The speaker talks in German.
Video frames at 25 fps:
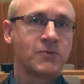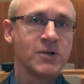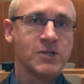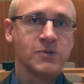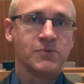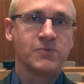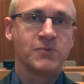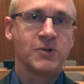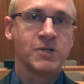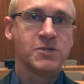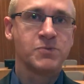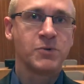
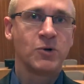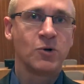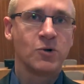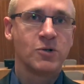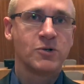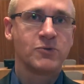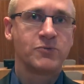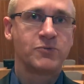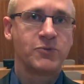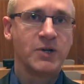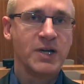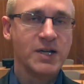Was, was mir noch
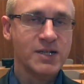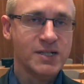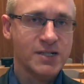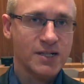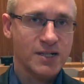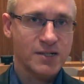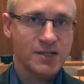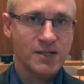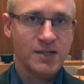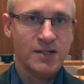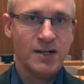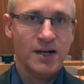gefehlt
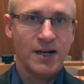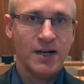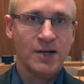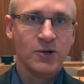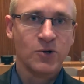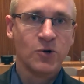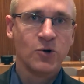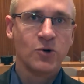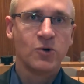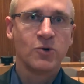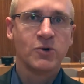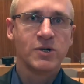hat in der
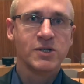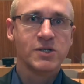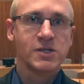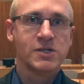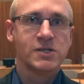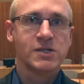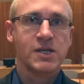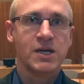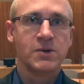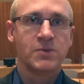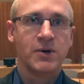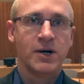Anhörung ist
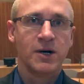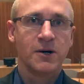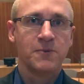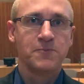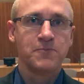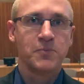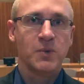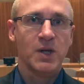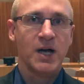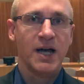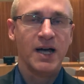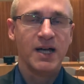das Thema
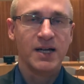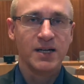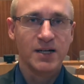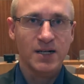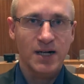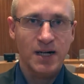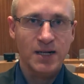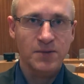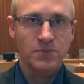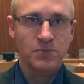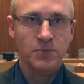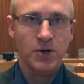
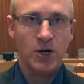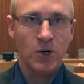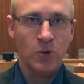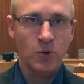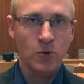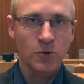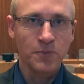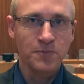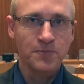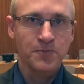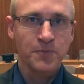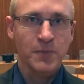
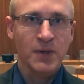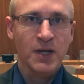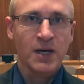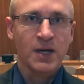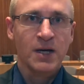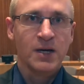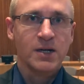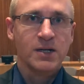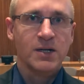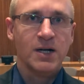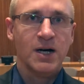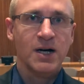Eigenanbau.
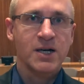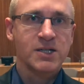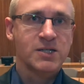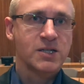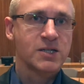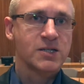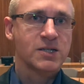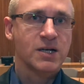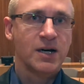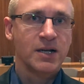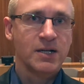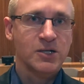Da ist
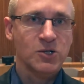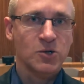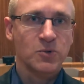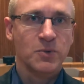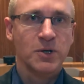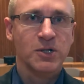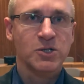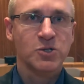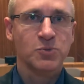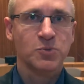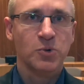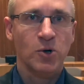jetzt gar nicht
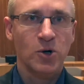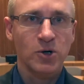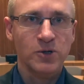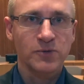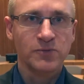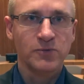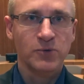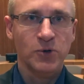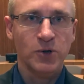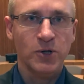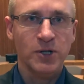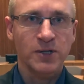drüber
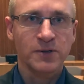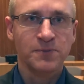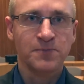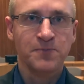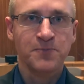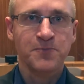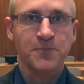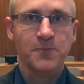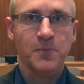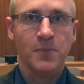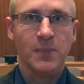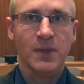gesprochen
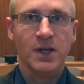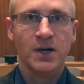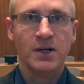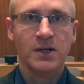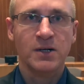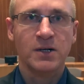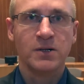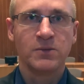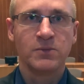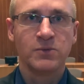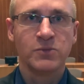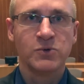worden.
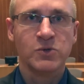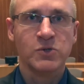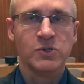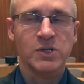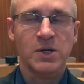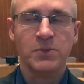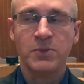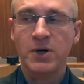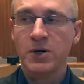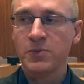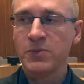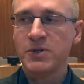Äh, Im
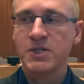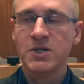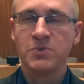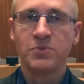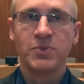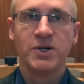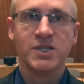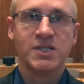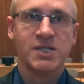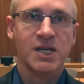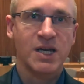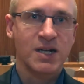Zusammenhang mit dem
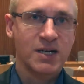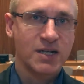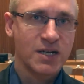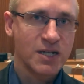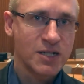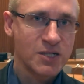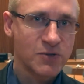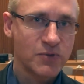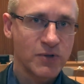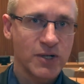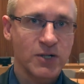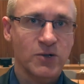Patienten
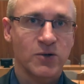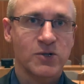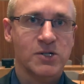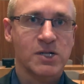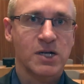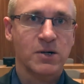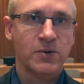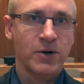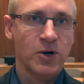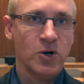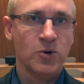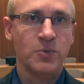hätte ich es vielleicht auch
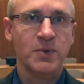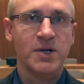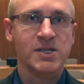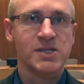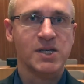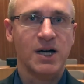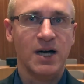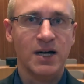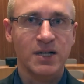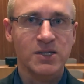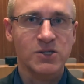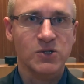selber nochmal
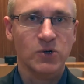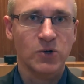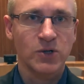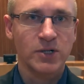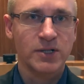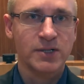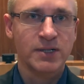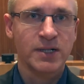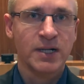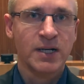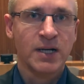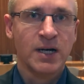sagen
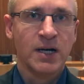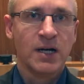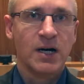sollen.